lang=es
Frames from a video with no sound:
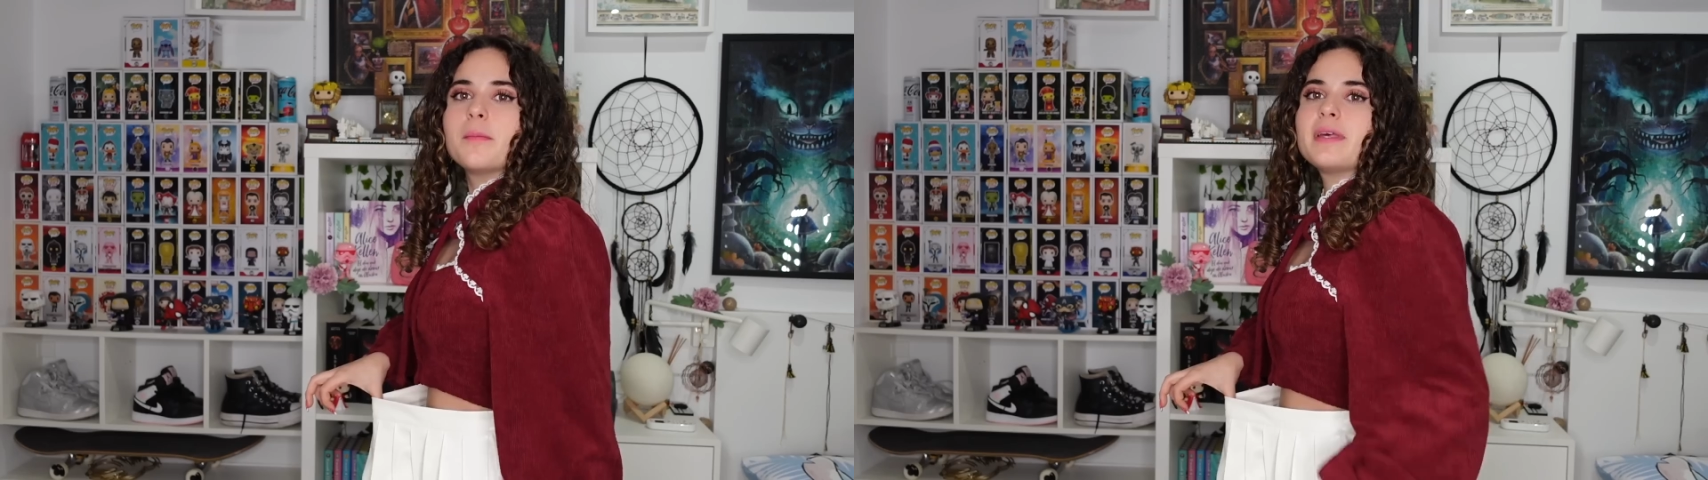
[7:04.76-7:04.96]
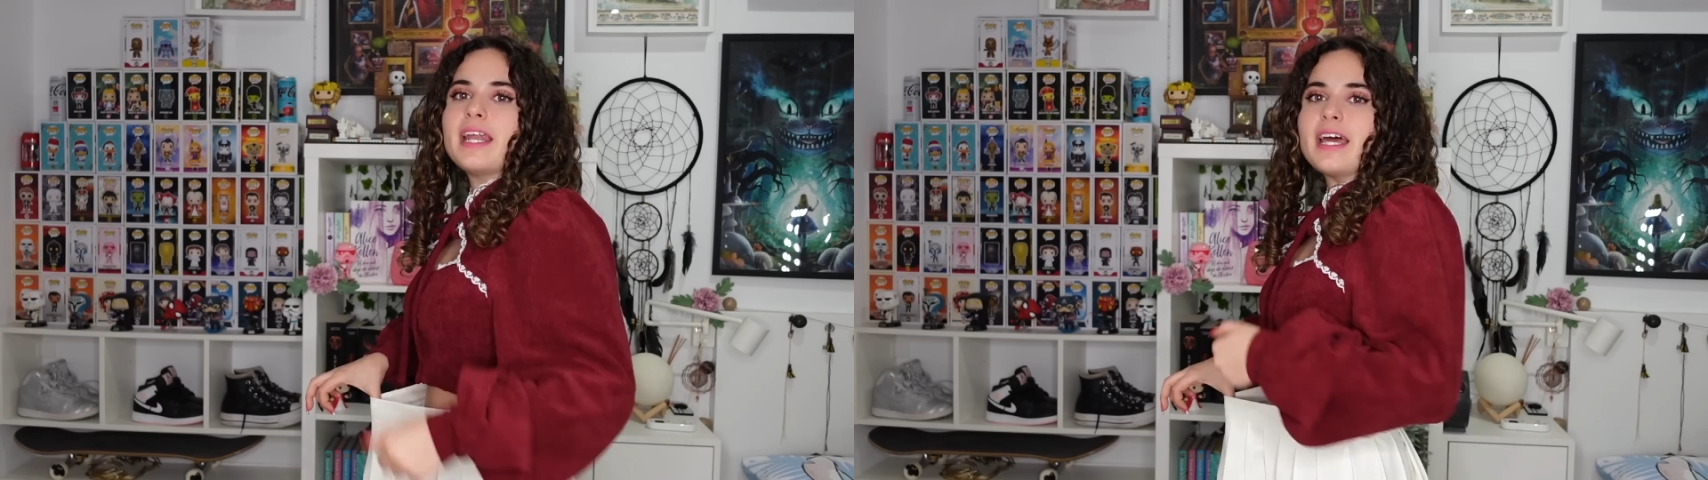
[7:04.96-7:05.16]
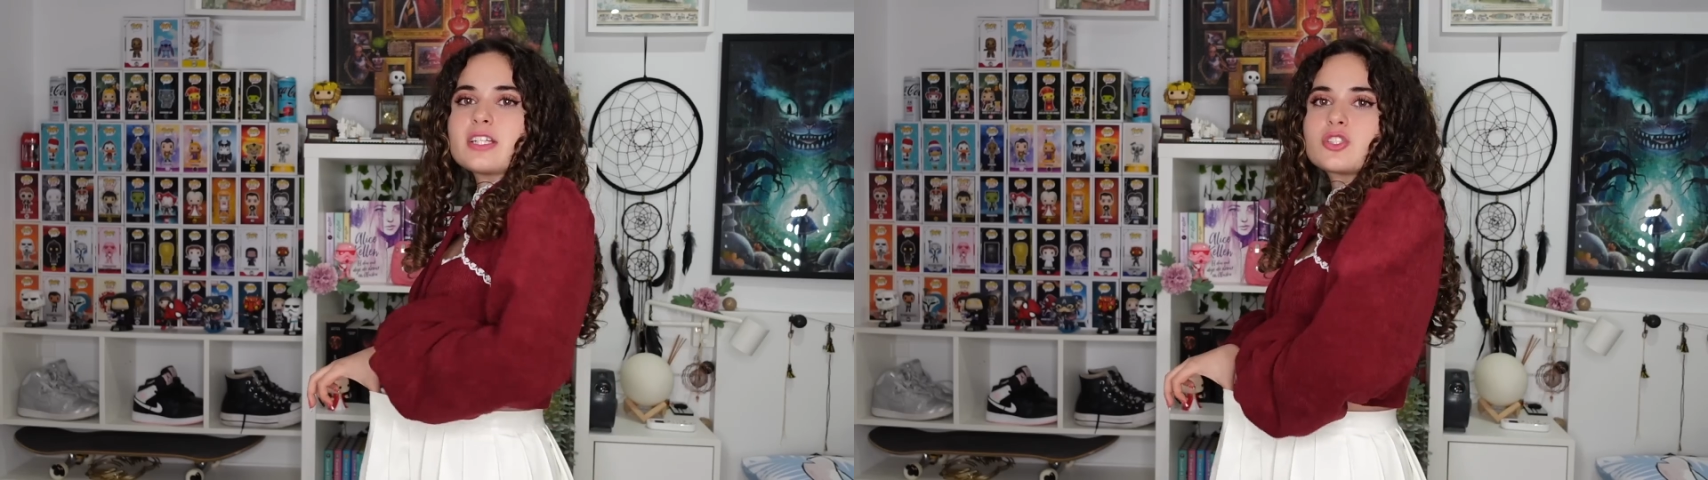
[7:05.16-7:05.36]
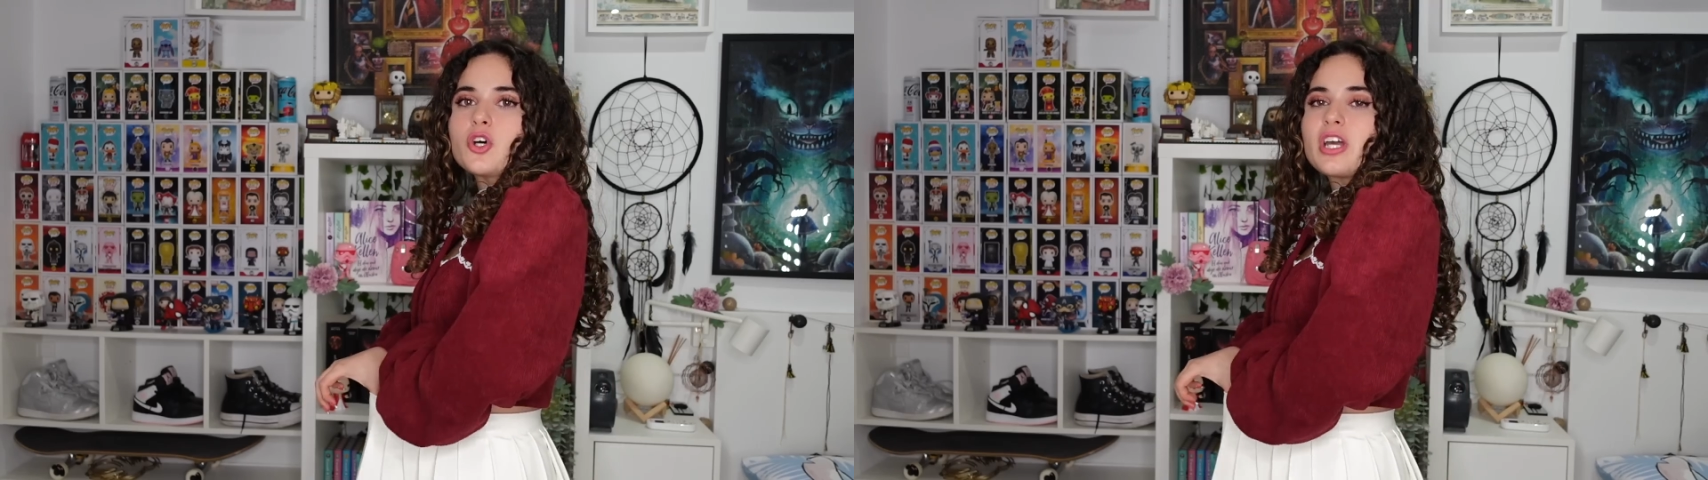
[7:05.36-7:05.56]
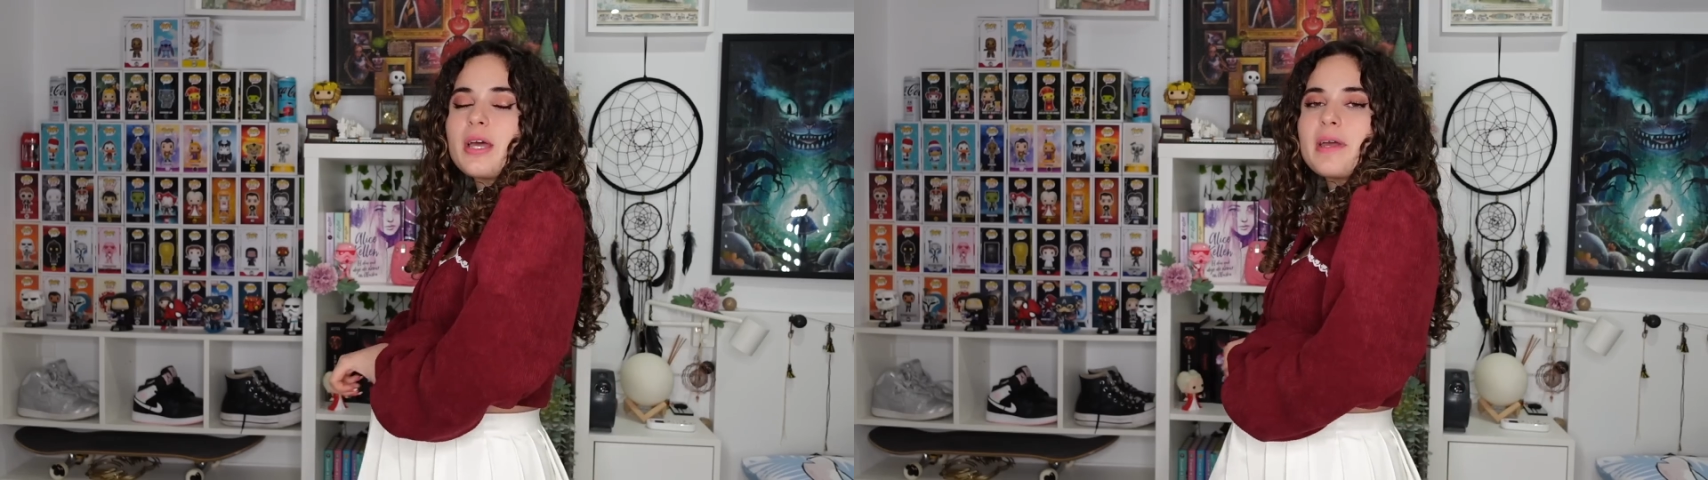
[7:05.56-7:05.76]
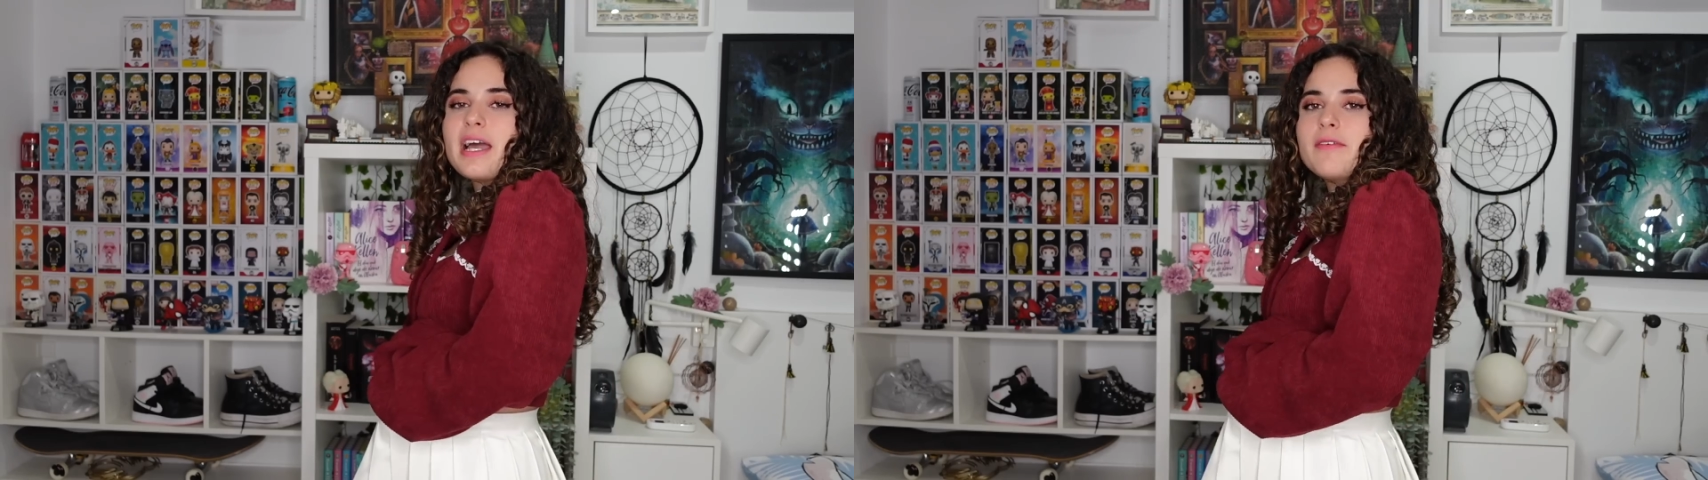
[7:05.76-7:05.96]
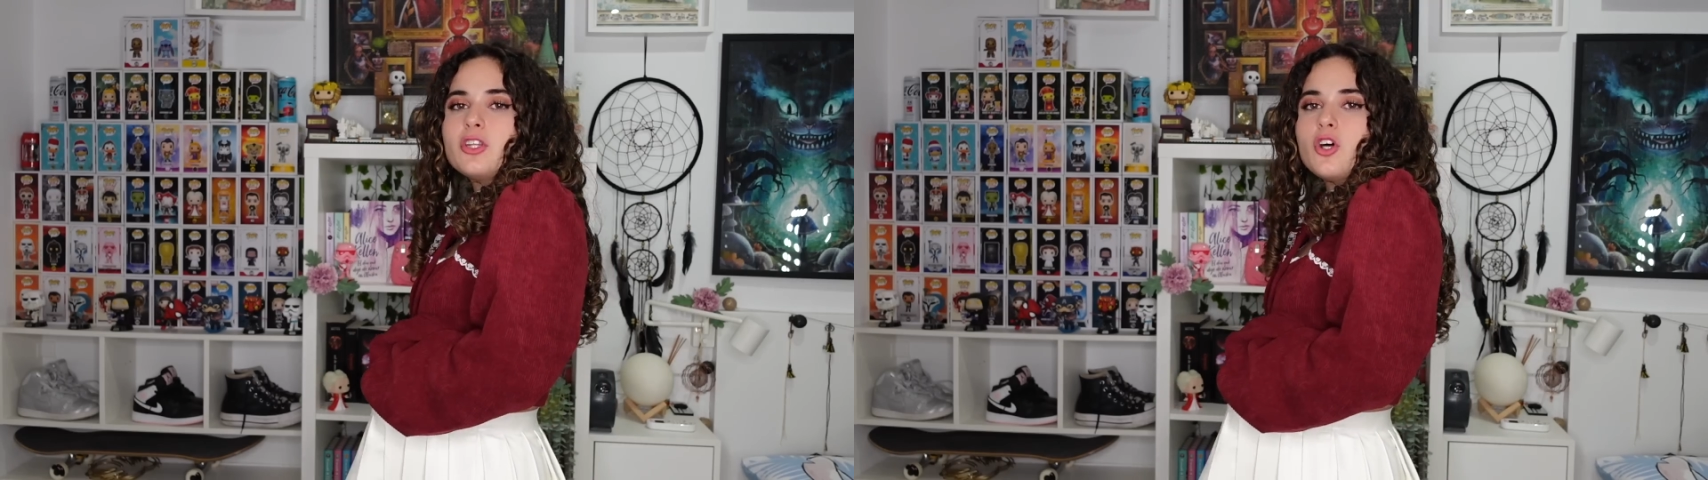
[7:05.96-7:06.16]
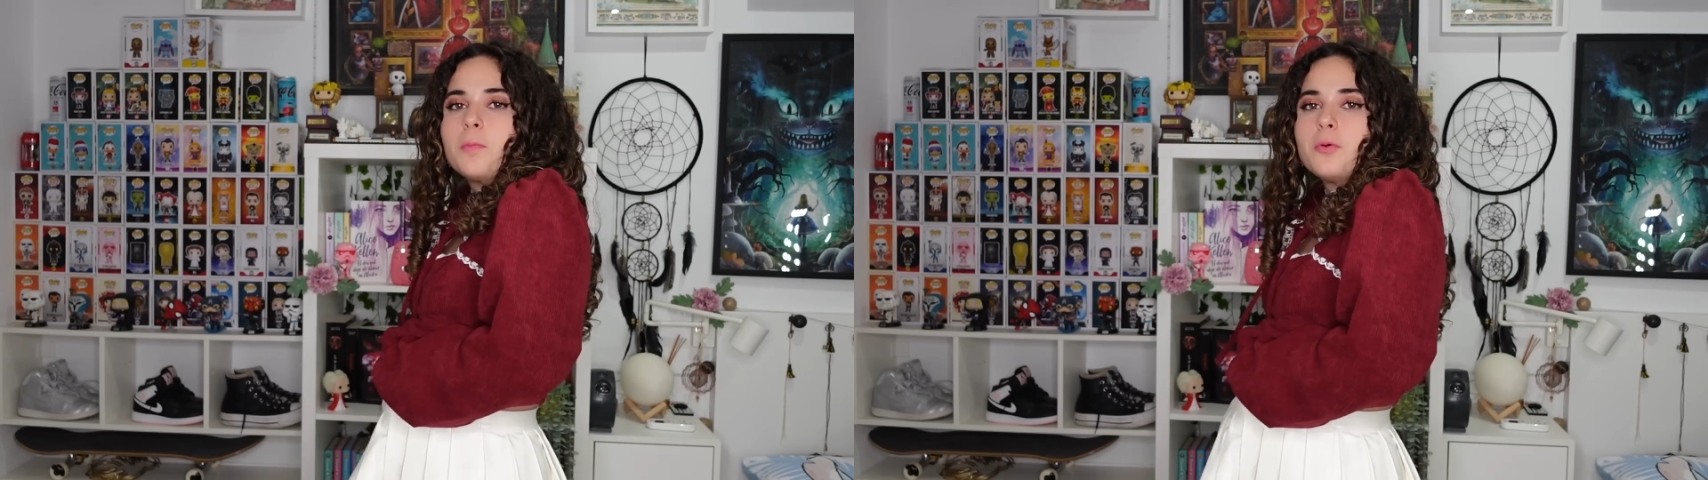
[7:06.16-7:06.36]
Mira esto, es que me
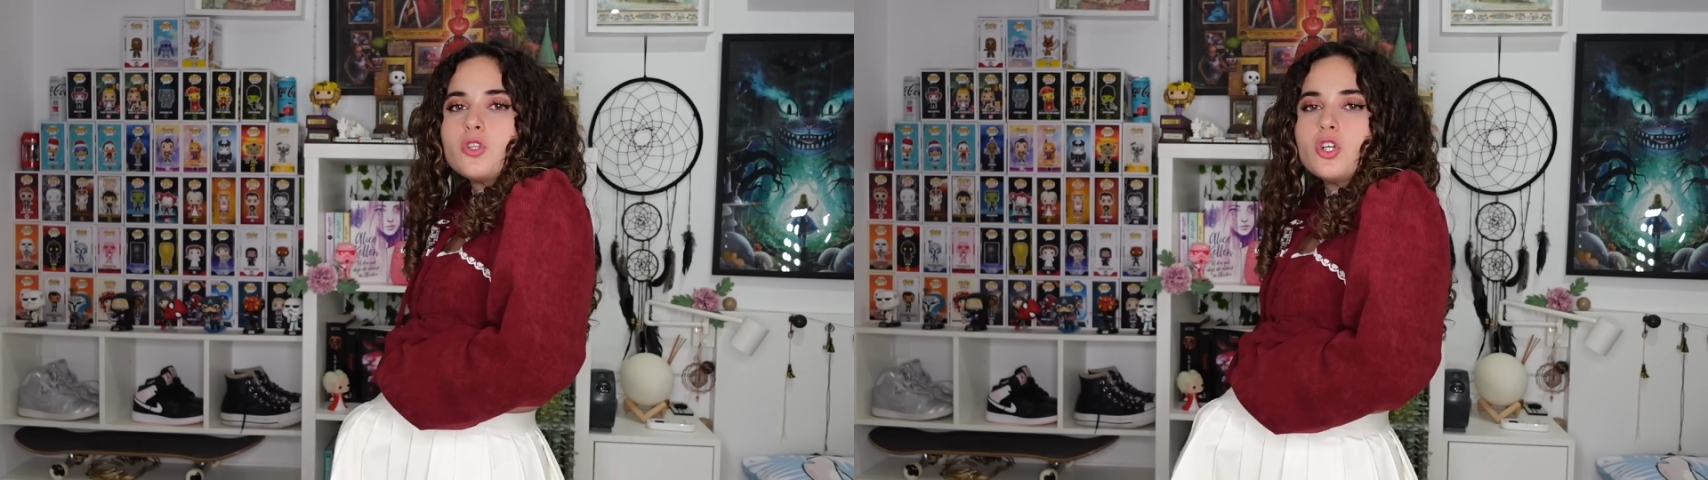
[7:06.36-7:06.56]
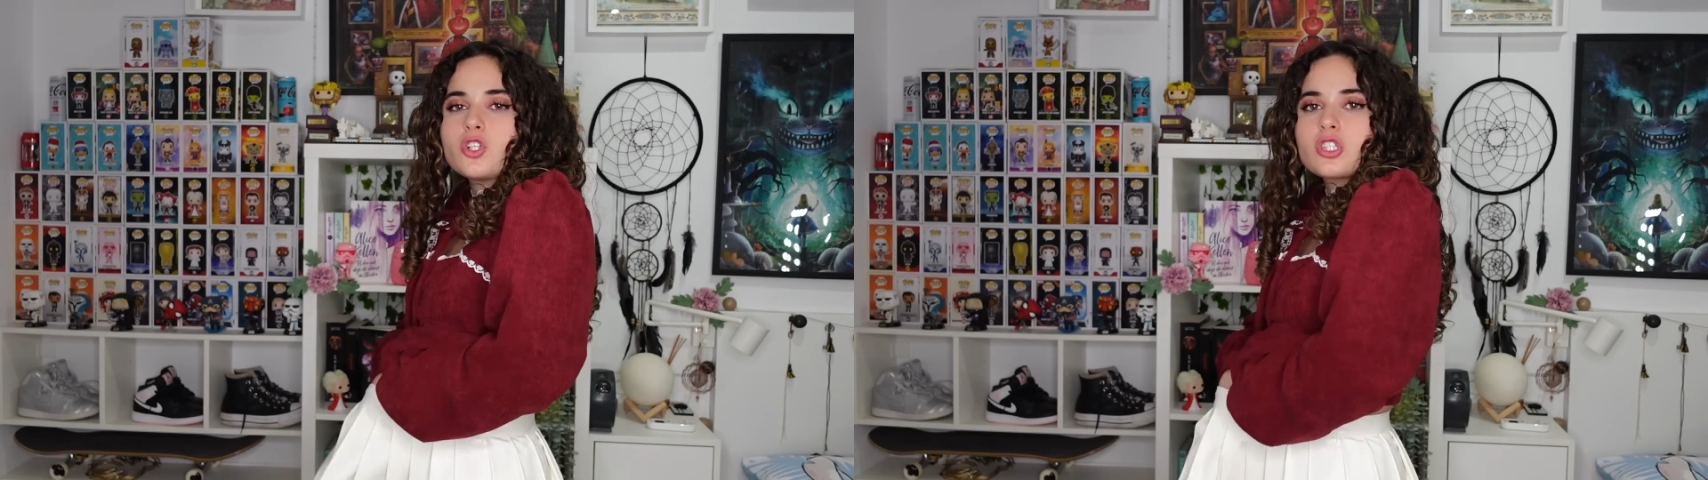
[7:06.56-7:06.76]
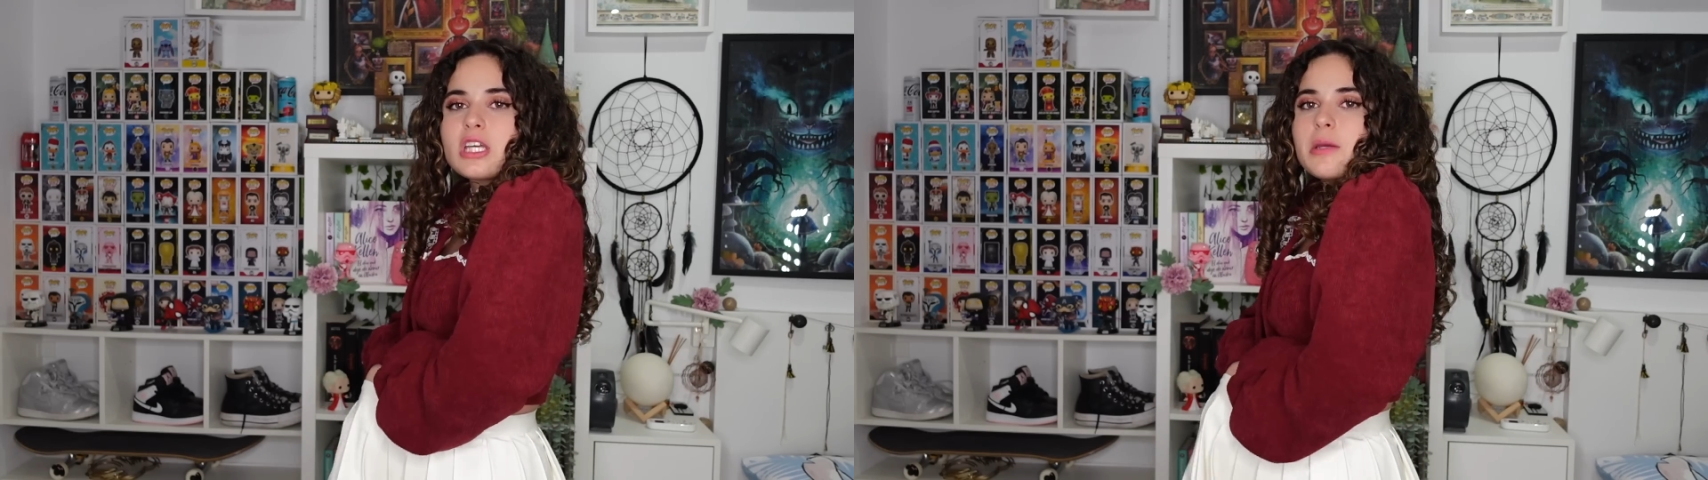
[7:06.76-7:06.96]
caben dos puños